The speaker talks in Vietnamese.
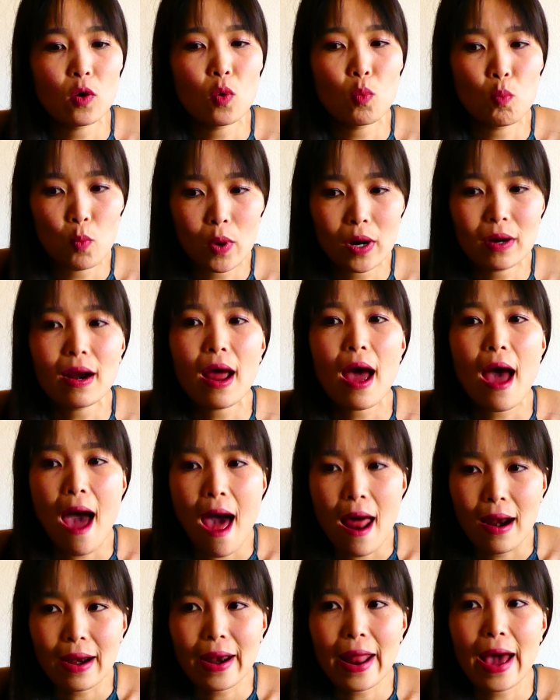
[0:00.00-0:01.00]
cũng muốn
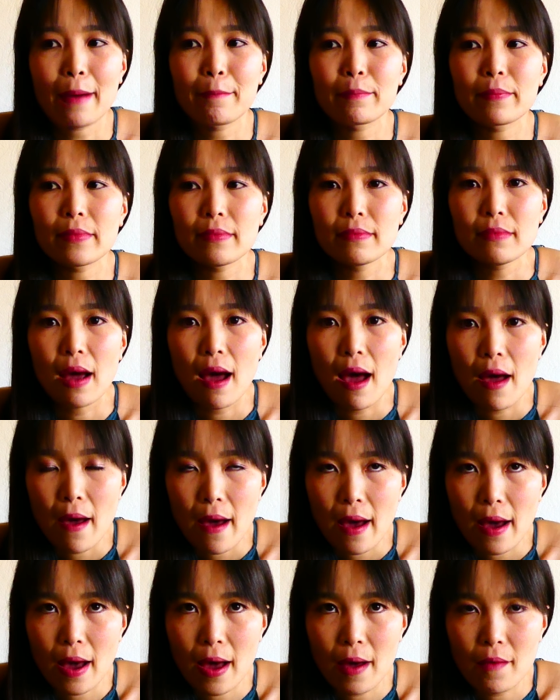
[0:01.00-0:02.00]
làm
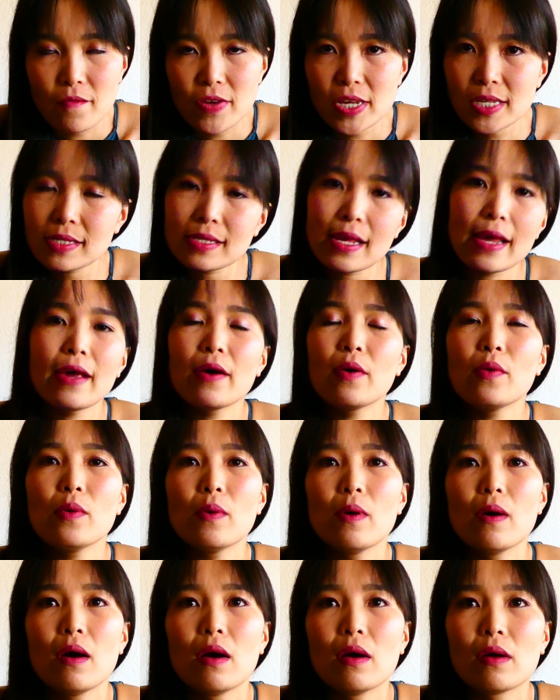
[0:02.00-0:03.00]

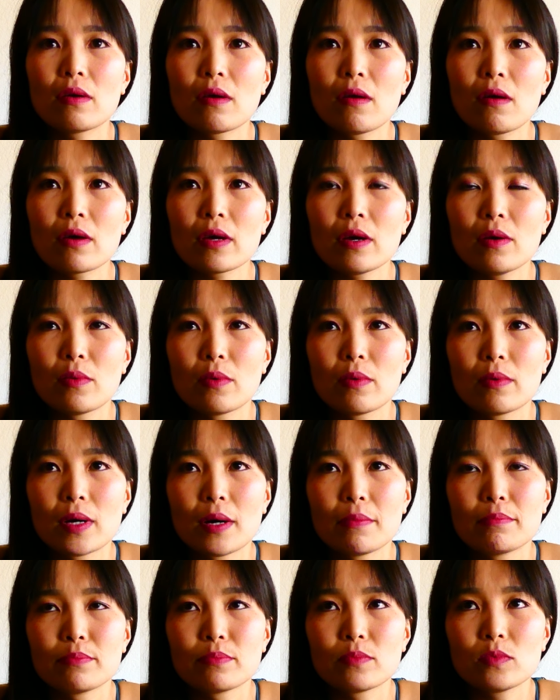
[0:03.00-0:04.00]
video nó kiểu
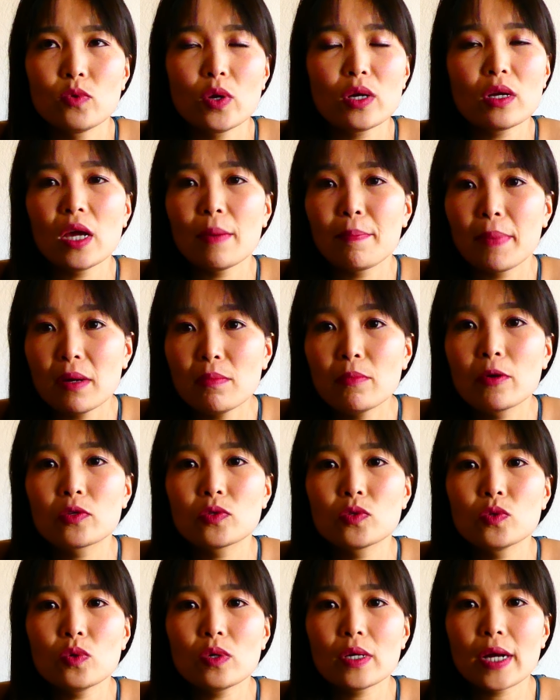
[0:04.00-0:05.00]
chuyên nghiệp hơn một
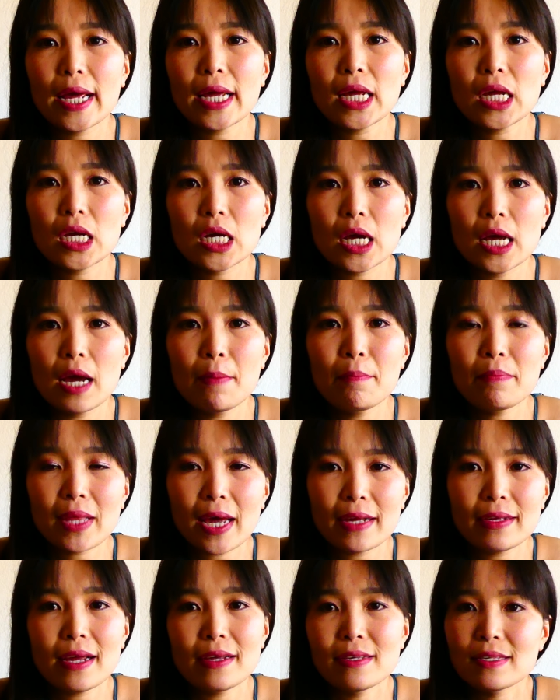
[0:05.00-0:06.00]
chút này, cái âm
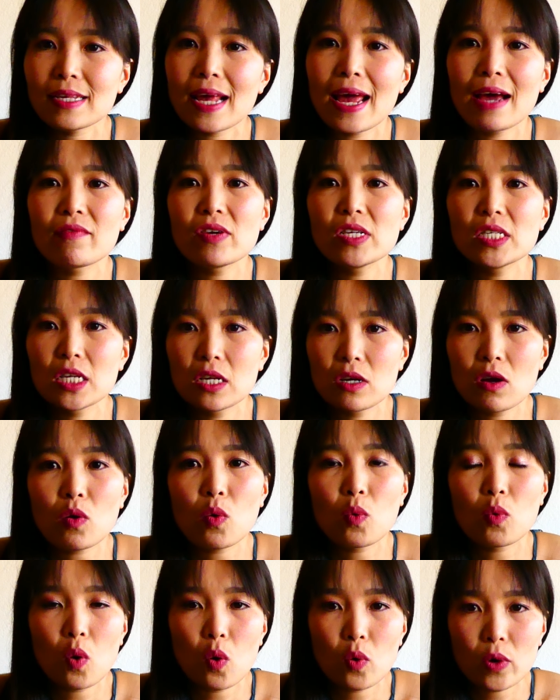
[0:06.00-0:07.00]
thanh ánh sáng với gì nó
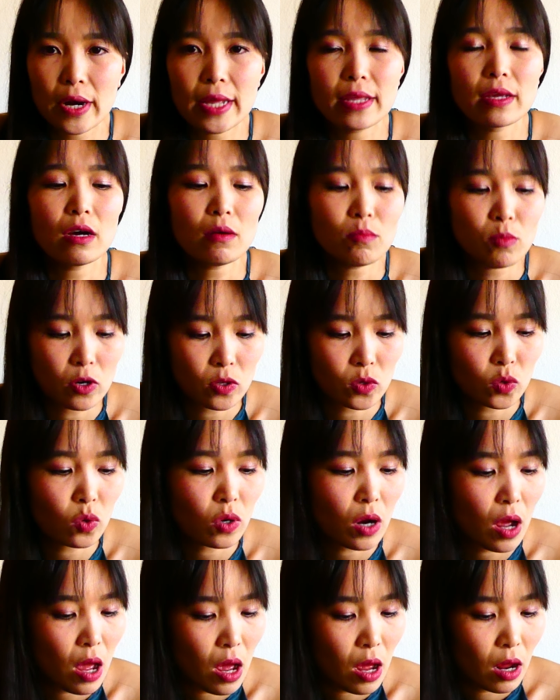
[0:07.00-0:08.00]
cũng ổn định hơn một
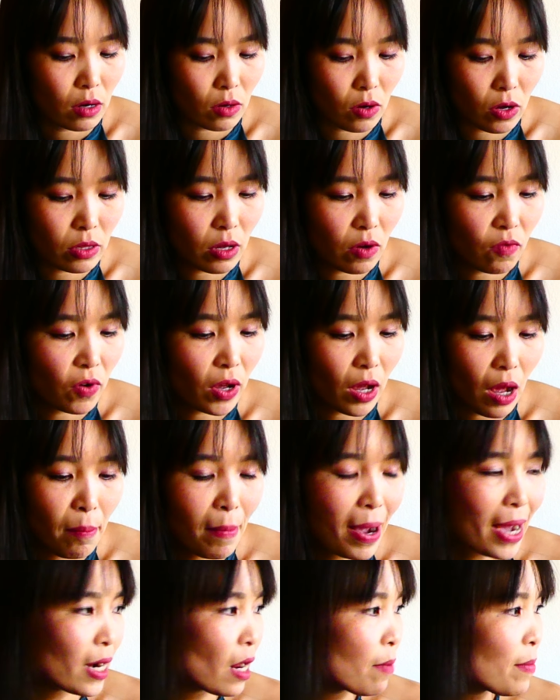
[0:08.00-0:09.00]
chút. Nói thực với các
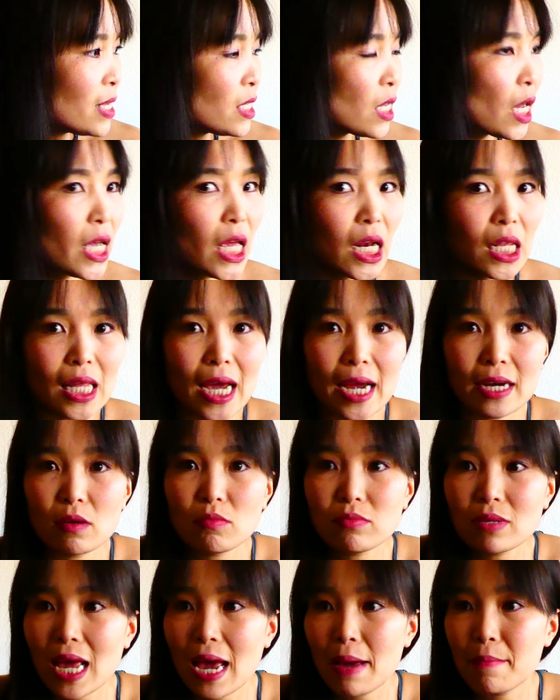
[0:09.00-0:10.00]
bạn á, bây giờ hiện tại
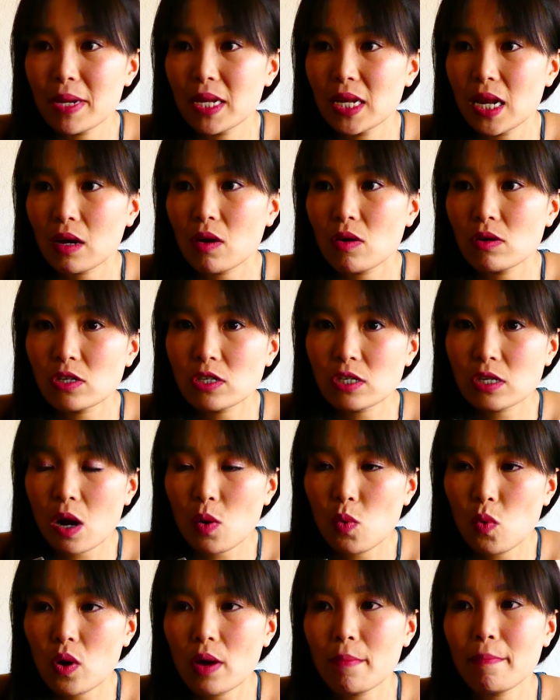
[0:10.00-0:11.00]
trong nhà mình là có
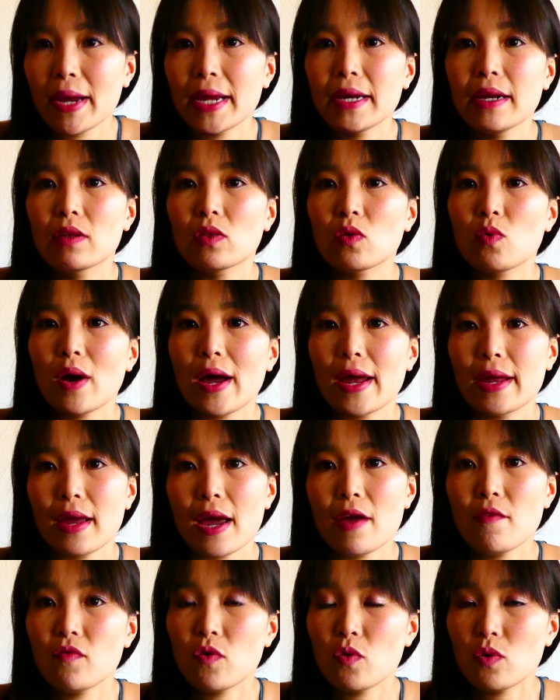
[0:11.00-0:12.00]
6 cái máy điện thoại
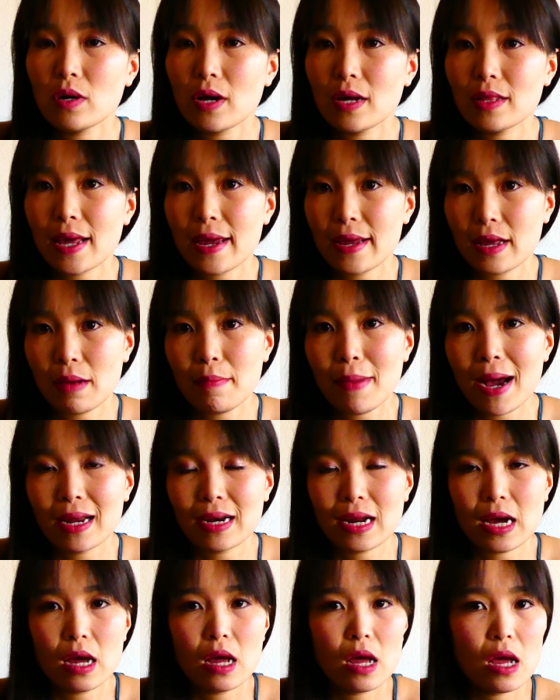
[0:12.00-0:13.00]
iPhone cả thầy các bạn
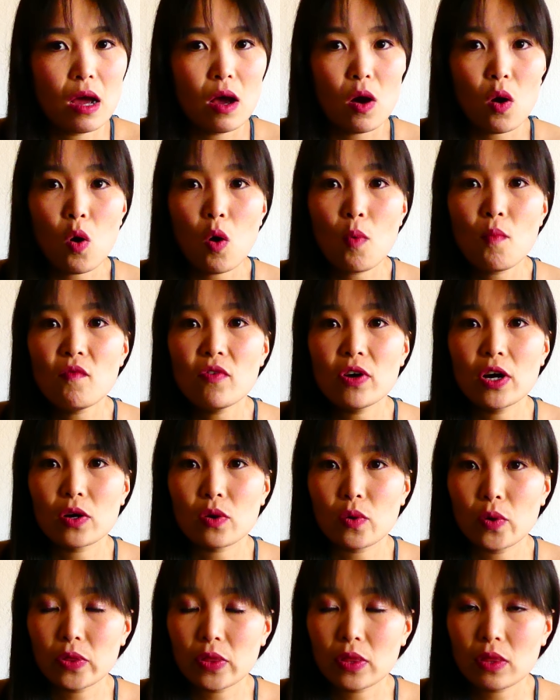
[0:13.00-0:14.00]
ạ. Hôm vừa
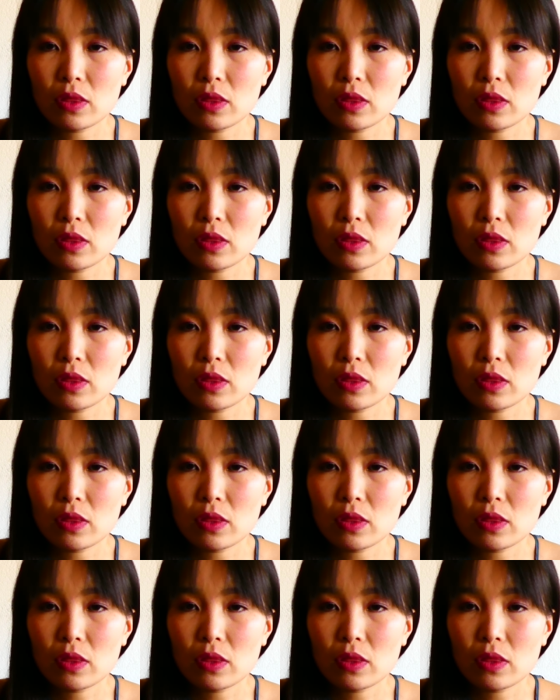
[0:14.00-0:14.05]
rồi